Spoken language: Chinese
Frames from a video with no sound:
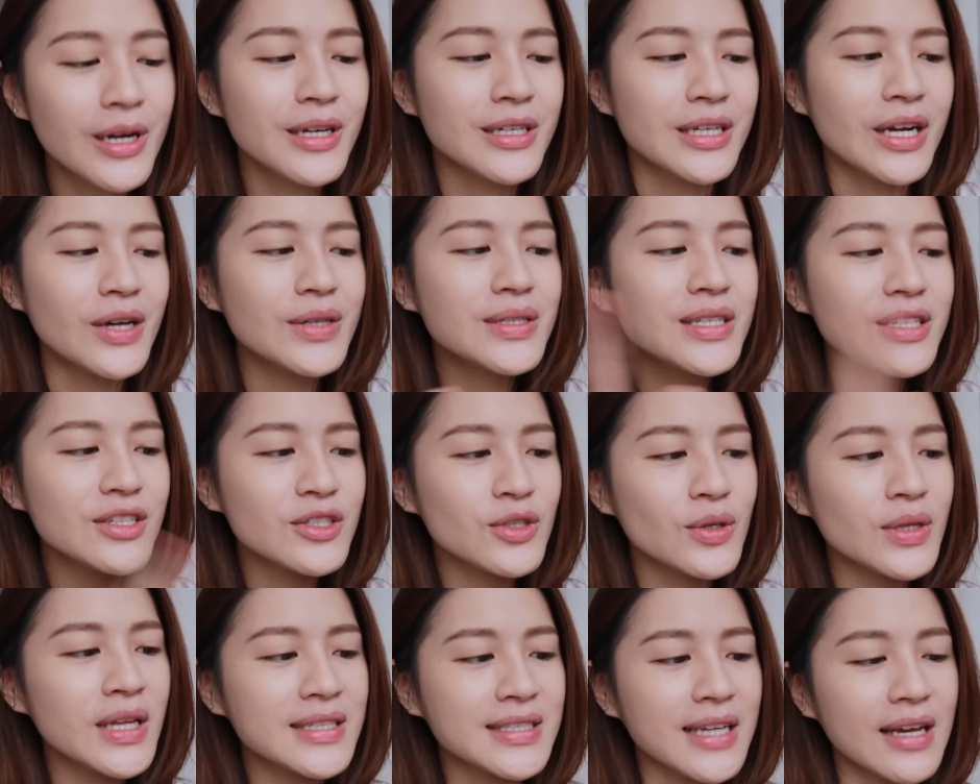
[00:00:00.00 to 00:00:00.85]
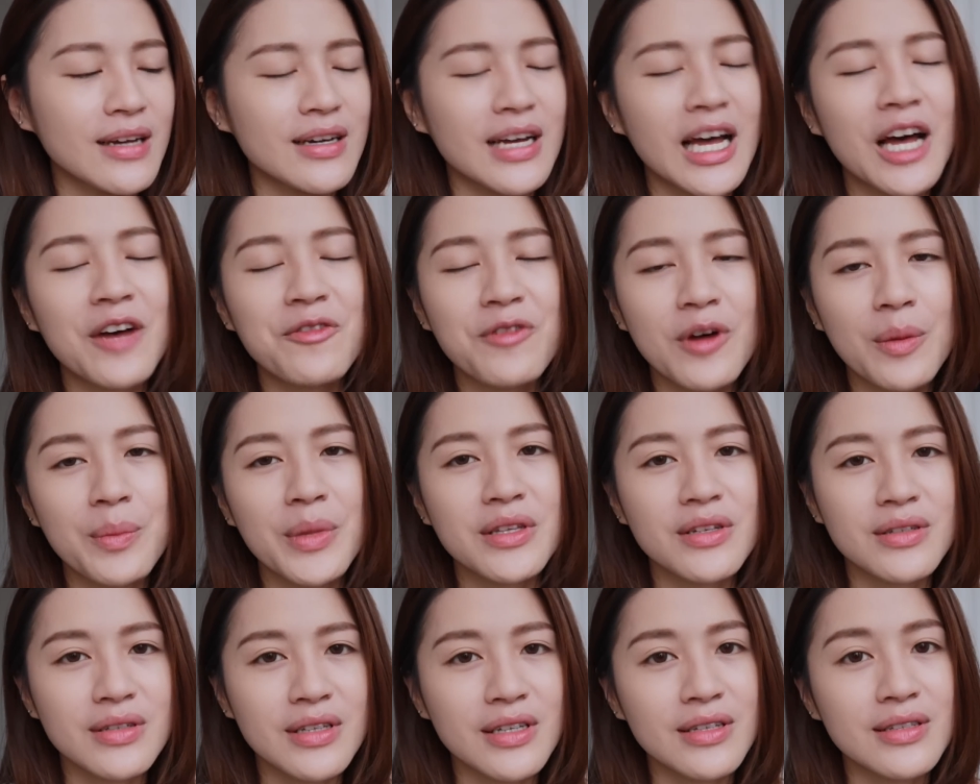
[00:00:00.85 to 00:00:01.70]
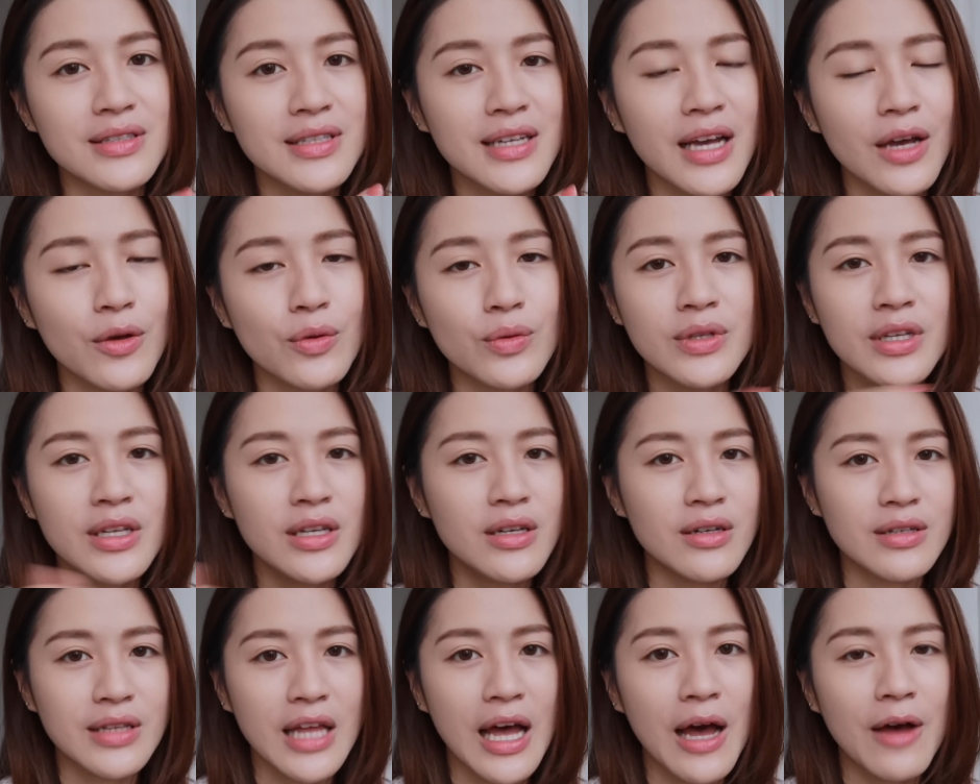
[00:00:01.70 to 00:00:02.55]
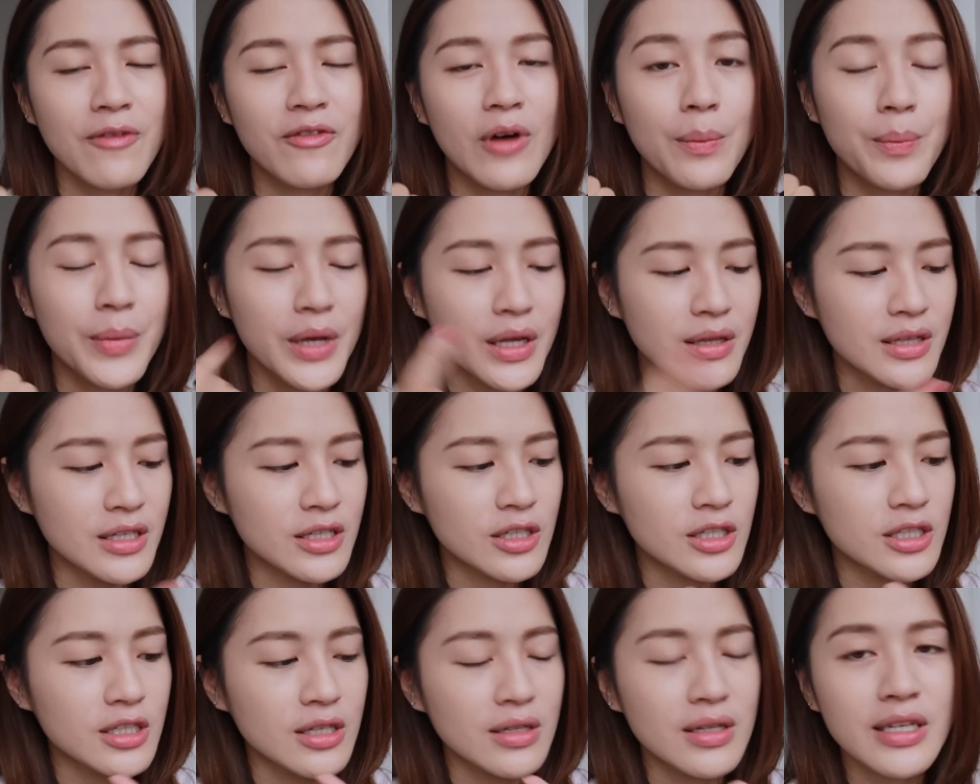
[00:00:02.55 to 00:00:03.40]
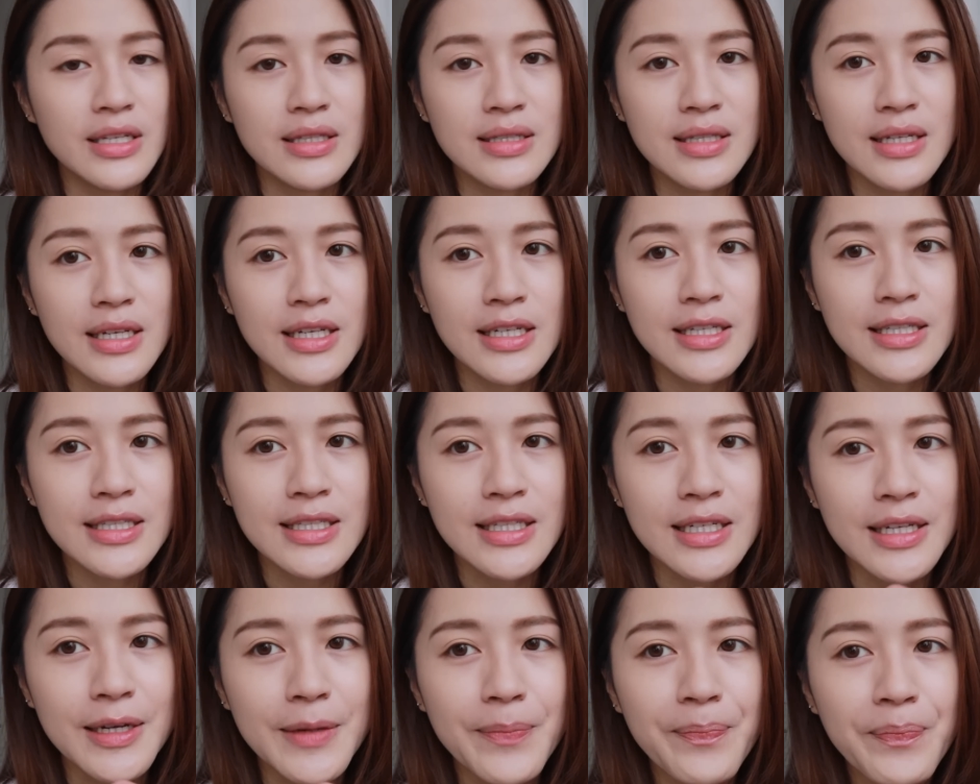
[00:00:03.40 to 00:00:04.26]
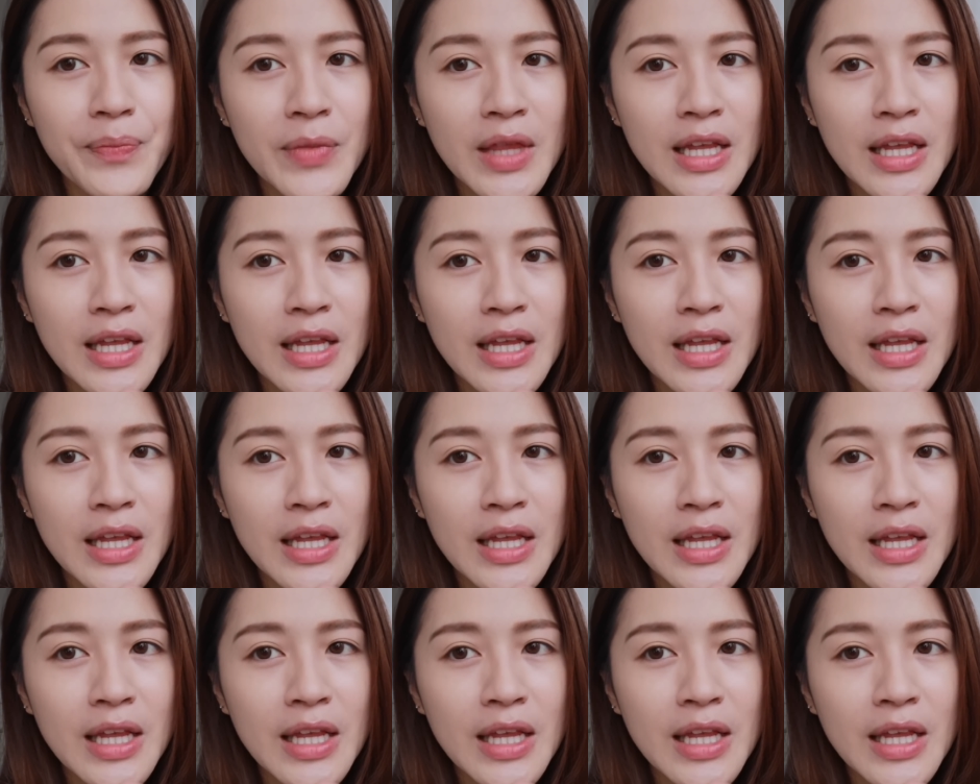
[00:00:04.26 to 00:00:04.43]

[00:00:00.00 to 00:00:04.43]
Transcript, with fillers: 然后这个收纳彩盒它方便的点在于，第一个它方便你整理这一些。